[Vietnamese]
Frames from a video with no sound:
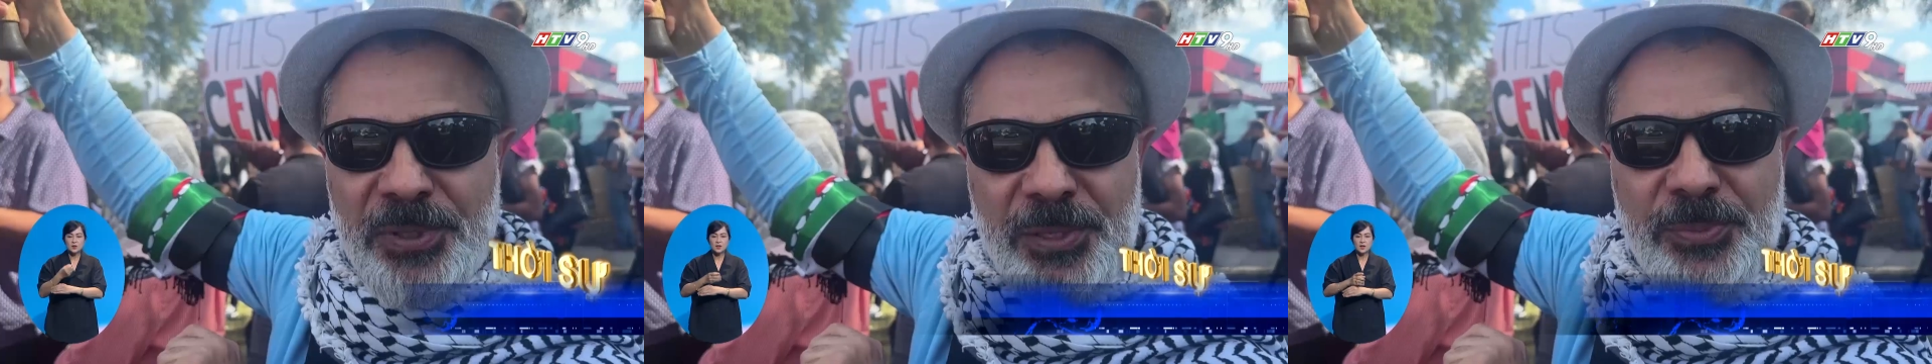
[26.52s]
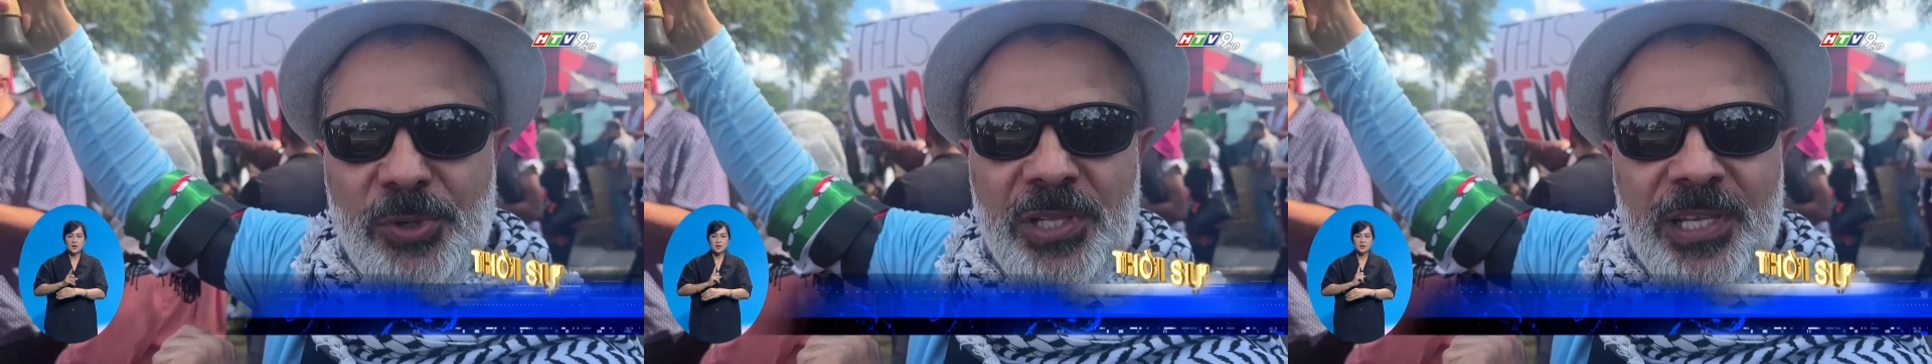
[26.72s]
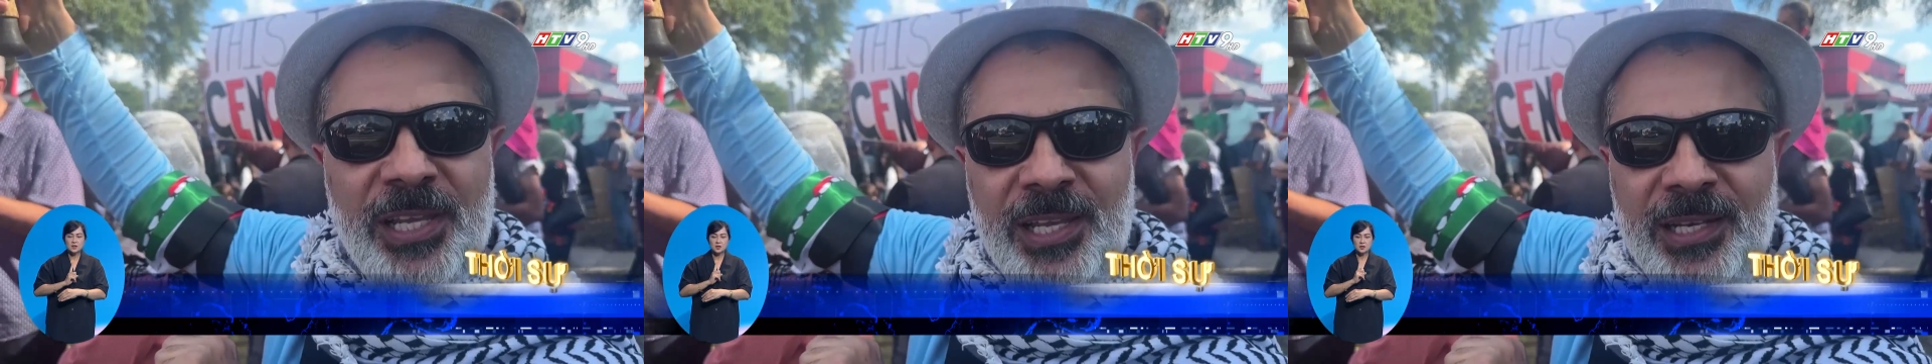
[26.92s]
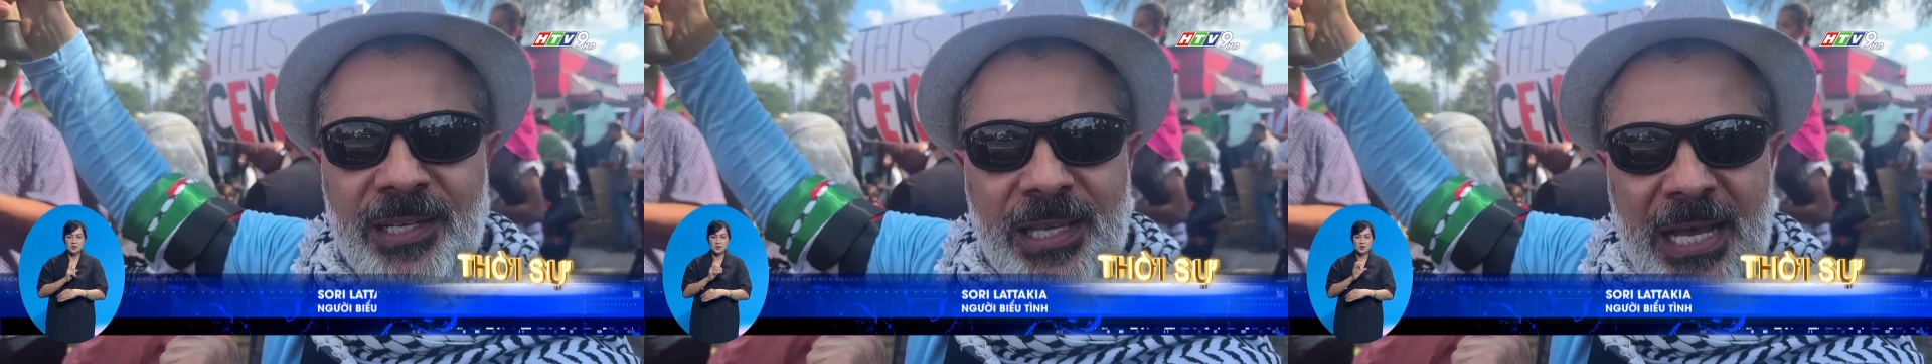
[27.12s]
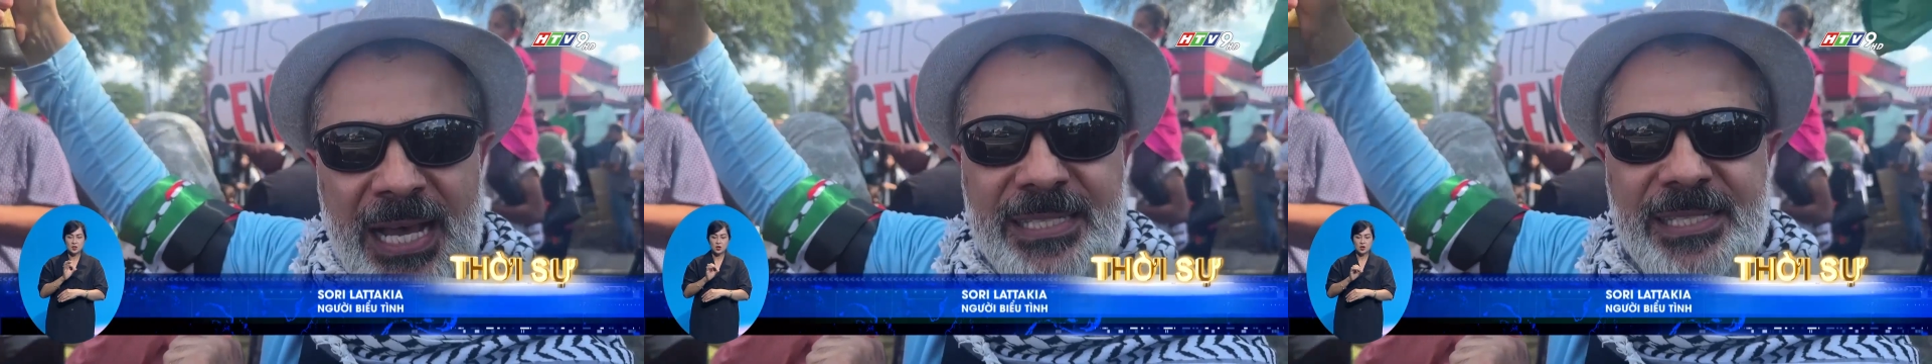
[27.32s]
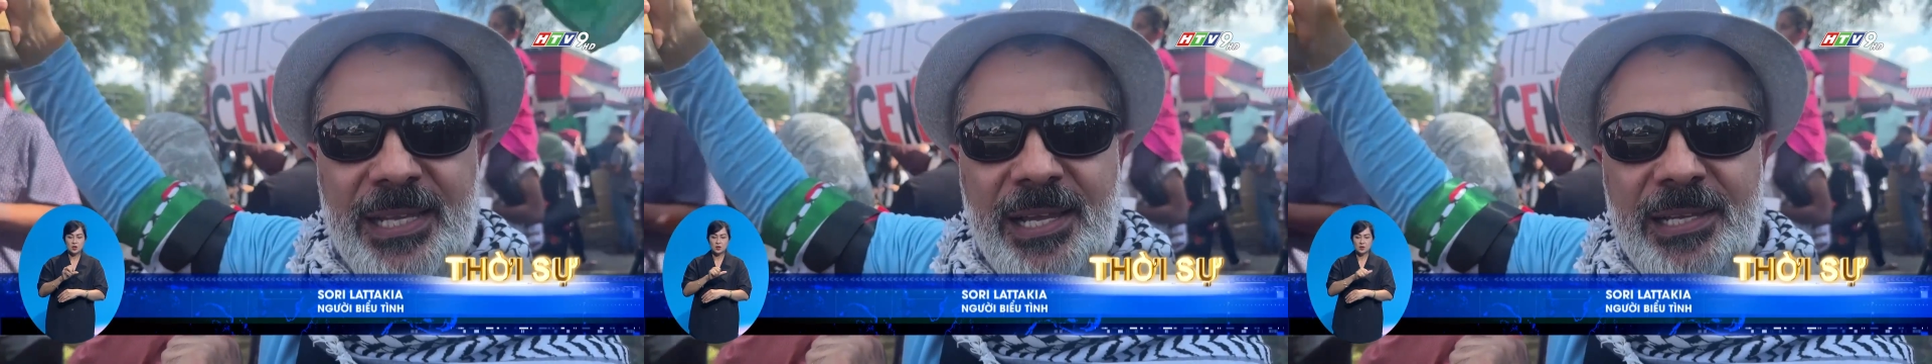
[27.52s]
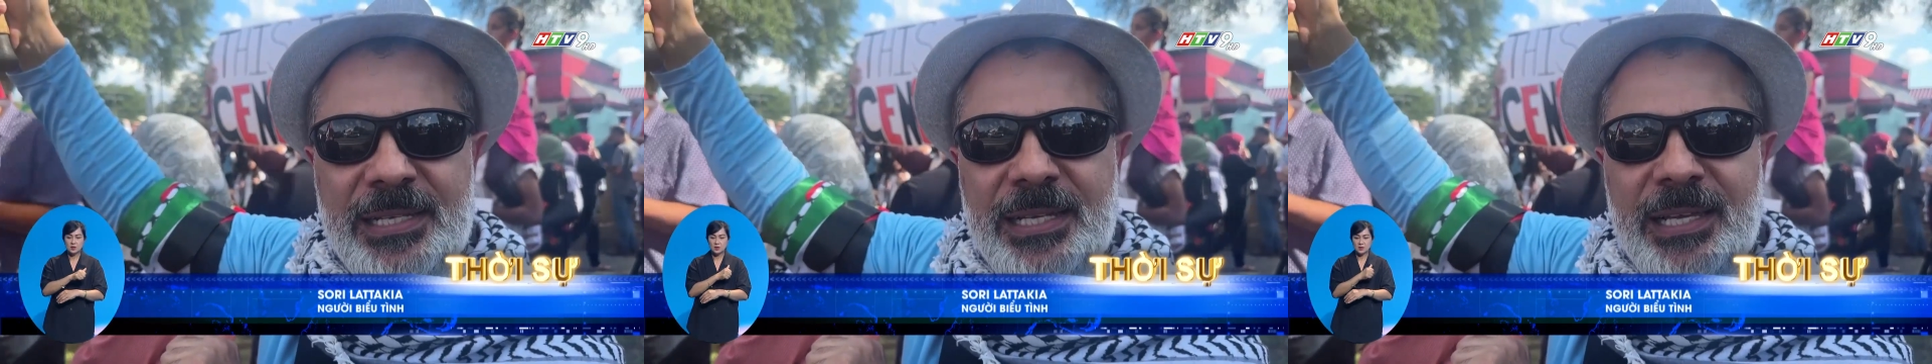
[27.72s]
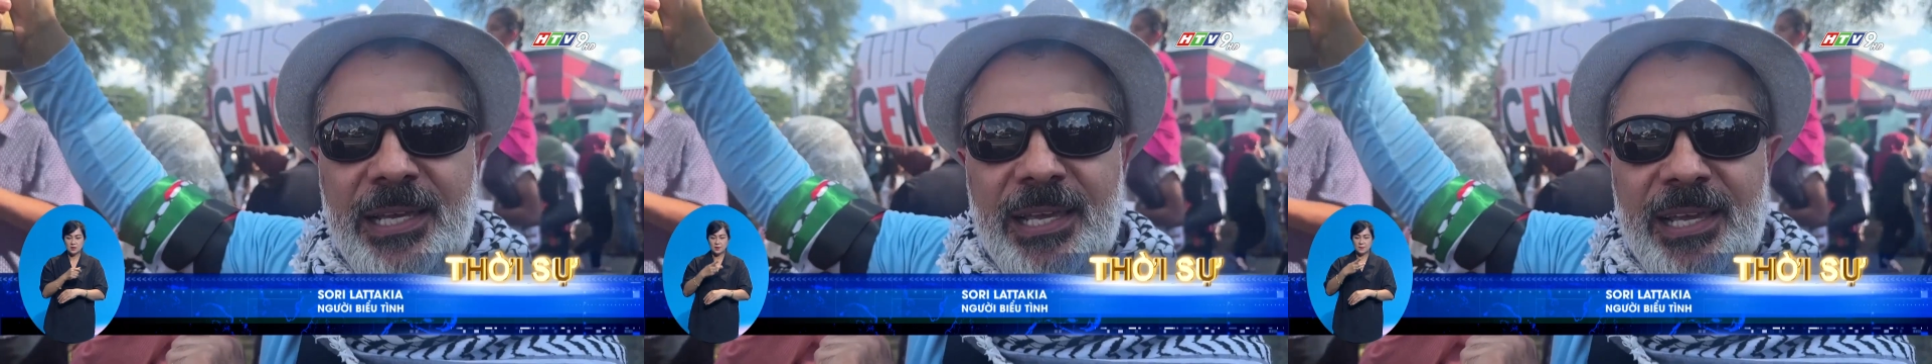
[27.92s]
Chúng tôi ở đây để ủng
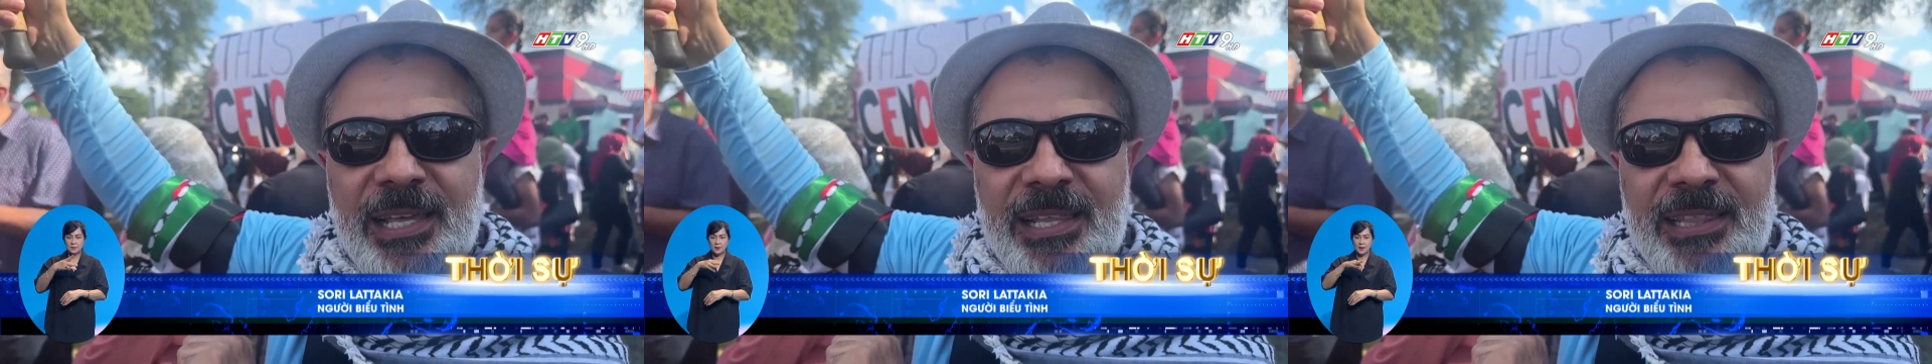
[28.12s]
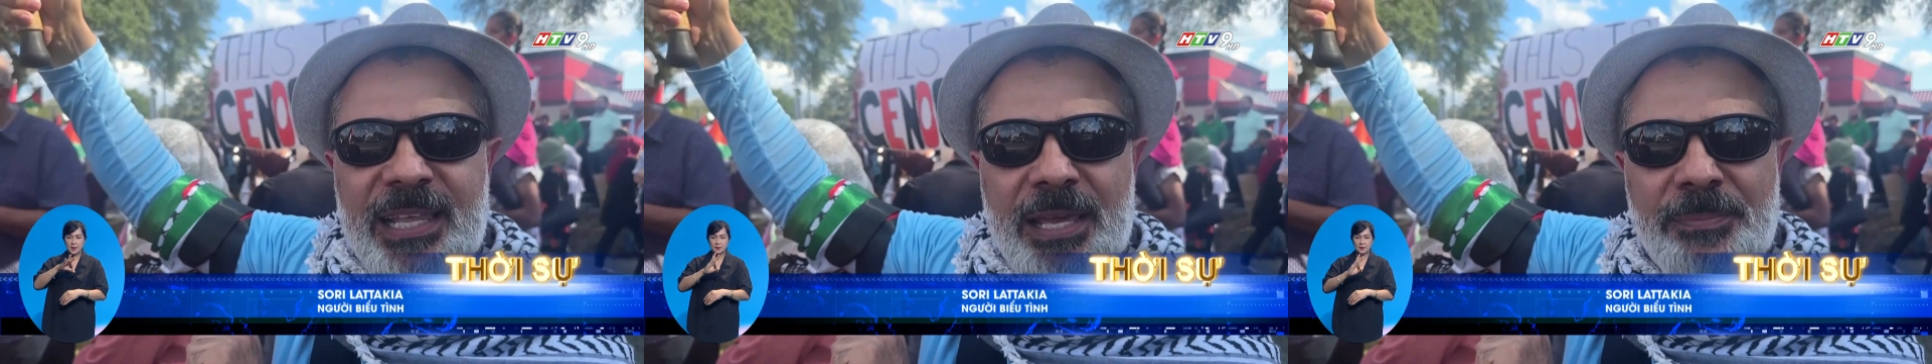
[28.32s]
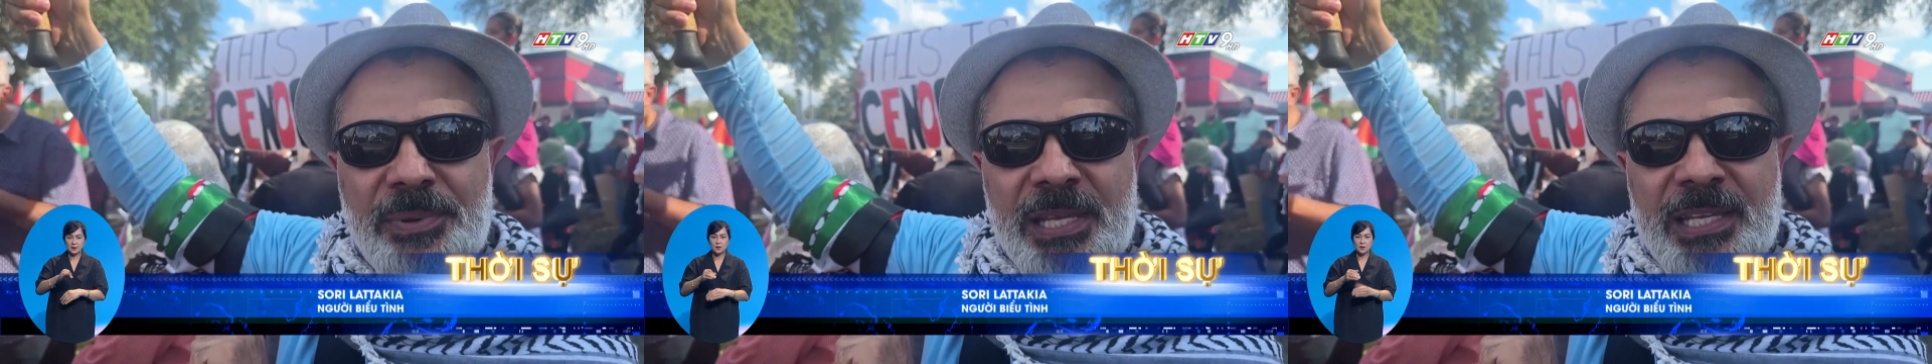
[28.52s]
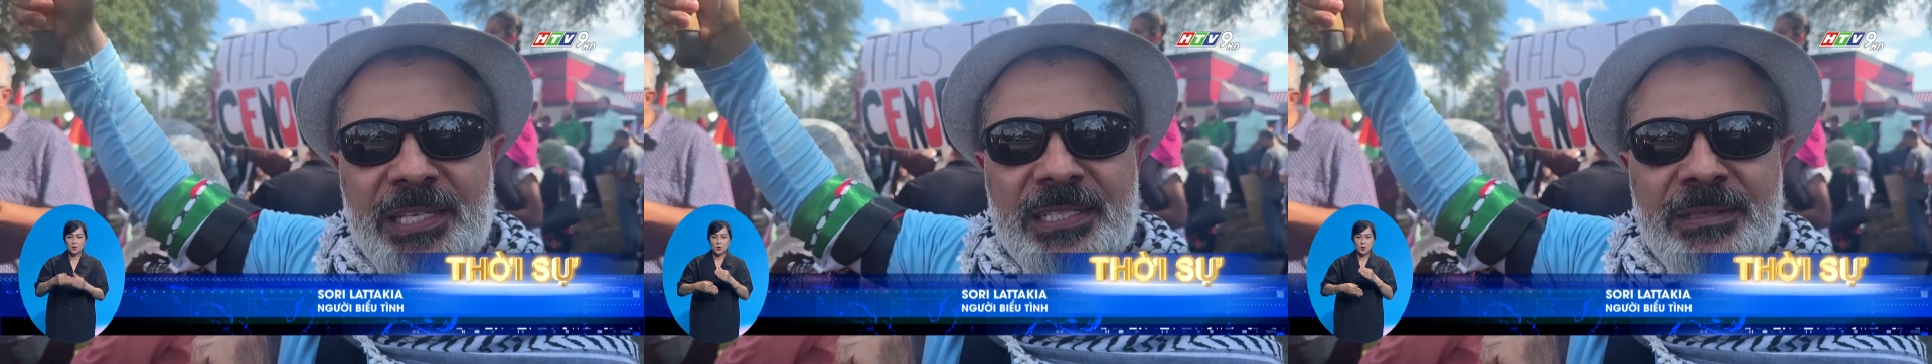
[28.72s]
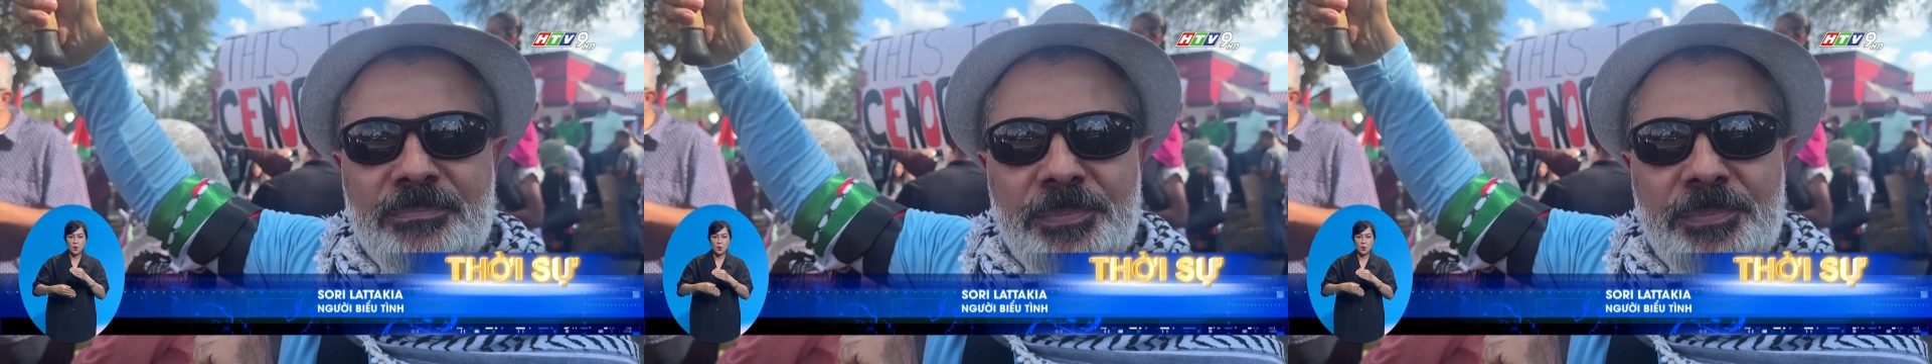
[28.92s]
hộ người dân ở Gaza,